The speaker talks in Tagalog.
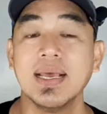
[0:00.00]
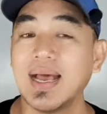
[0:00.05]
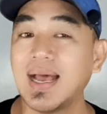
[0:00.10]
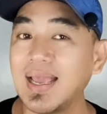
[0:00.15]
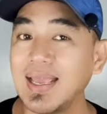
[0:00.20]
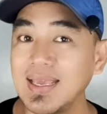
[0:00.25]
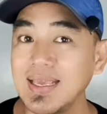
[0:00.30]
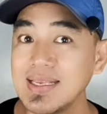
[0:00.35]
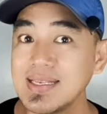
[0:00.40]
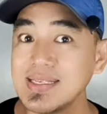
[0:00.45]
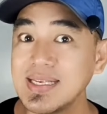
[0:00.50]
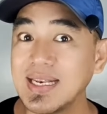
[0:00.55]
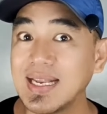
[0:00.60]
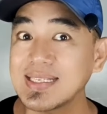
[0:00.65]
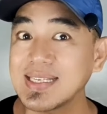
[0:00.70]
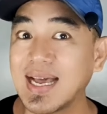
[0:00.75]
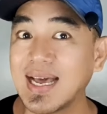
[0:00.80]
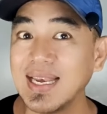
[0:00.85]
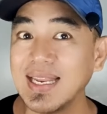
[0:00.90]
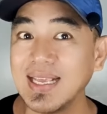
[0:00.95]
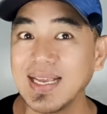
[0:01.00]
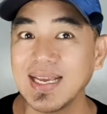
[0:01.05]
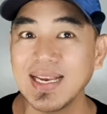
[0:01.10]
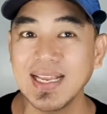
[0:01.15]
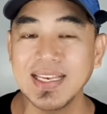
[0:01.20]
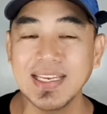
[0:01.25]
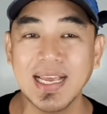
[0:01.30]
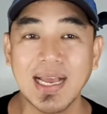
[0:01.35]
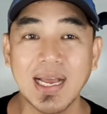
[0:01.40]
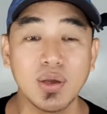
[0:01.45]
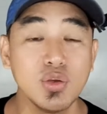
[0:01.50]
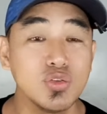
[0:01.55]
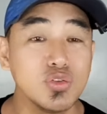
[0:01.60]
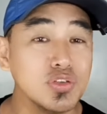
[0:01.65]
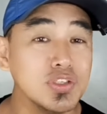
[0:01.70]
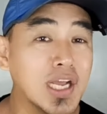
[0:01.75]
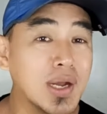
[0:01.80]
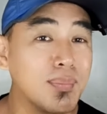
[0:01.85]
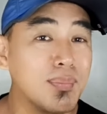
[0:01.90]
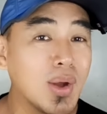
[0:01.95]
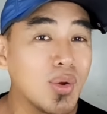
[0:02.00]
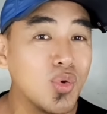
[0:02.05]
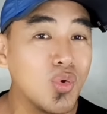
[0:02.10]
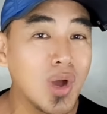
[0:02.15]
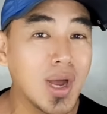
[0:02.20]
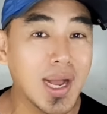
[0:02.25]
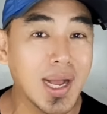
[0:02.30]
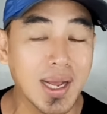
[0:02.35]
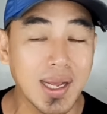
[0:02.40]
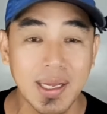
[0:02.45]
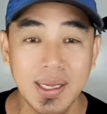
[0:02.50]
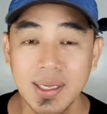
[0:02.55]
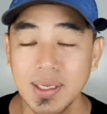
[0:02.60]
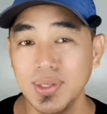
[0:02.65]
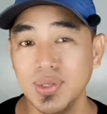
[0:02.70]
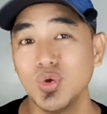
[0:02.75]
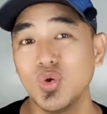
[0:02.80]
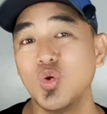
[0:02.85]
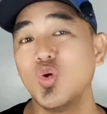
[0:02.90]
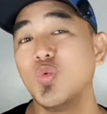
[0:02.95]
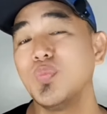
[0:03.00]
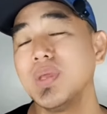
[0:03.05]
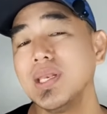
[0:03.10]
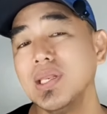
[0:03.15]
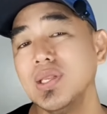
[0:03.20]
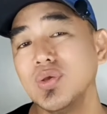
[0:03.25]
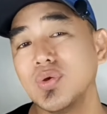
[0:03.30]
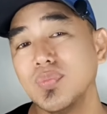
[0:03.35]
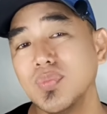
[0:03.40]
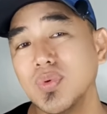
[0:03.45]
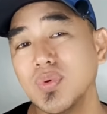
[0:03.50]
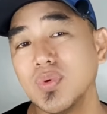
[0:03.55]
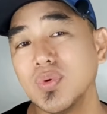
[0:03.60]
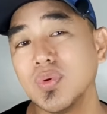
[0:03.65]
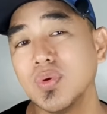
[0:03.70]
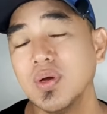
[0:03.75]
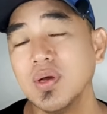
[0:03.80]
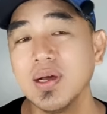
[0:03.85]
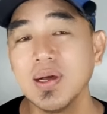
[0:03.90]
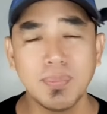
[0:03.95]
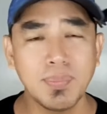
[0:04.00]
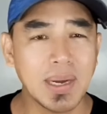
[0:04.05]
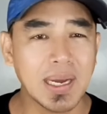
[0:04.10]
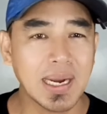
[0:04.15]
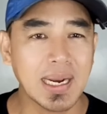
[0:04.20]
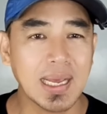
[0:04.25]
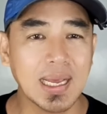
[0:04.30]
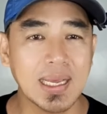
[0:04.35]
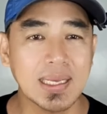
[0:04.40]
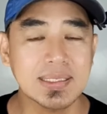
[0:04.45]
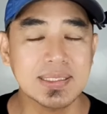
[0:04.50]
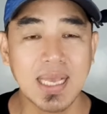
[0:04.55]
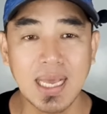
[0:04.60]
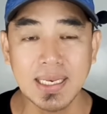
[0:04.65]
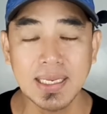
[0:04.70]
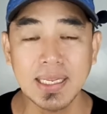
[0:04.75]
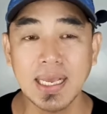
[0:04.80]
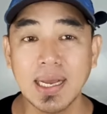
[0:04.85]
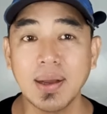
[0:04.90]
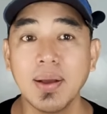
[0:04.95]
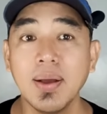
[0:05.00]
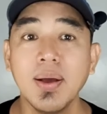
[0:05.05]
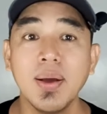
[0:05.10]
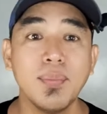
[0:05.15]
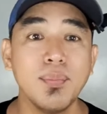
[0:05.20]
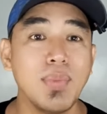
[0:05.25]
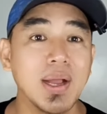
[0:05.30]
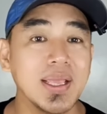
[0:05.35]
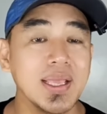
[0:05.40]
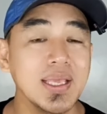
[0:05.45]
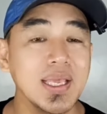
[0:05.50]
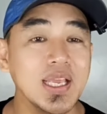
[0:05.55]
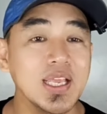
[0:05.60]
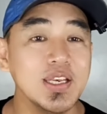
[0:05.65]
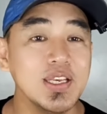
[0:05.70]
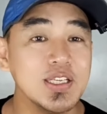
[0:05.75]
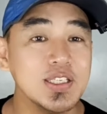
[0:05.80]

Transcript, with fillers: ay isinasali ka na niya. Gusto niyang makuha yung opinion mo para sa kanyang magiging